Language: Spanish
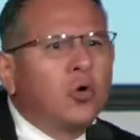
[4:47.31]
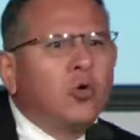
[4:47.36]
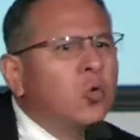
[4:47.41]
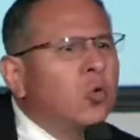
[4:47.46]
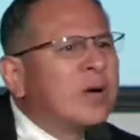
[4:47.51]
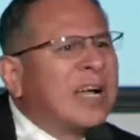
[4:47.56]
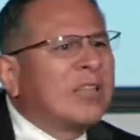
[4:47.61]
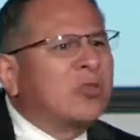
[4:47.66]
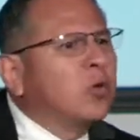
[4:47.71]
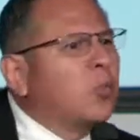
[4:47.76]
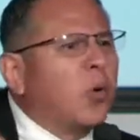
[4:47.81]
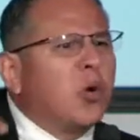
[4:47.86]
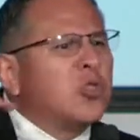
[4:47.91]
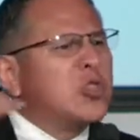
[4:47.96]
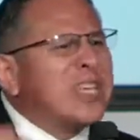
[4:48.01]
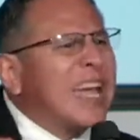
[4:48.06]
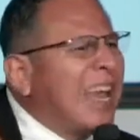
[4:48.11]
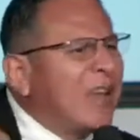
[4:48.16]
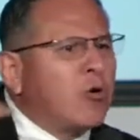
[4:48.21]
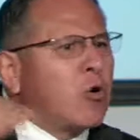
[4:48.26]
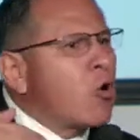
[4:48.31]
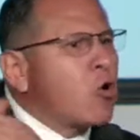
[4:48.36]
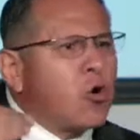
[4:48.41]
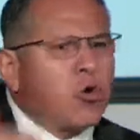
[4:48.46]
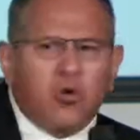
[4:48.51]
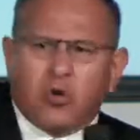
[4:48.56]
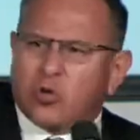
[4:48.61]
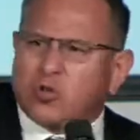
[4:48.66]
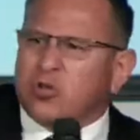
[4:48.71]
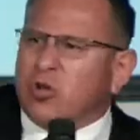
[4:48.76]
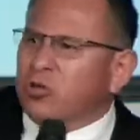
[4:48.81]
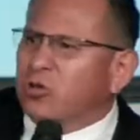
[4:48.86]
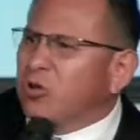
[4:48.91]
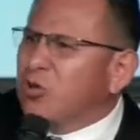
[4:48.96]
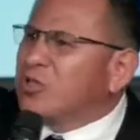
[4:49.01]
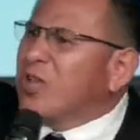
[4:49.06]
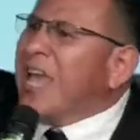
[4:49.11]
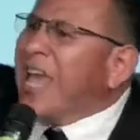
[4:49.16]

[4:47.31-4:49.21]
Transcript: nunca tuvo diálogo con nosotros.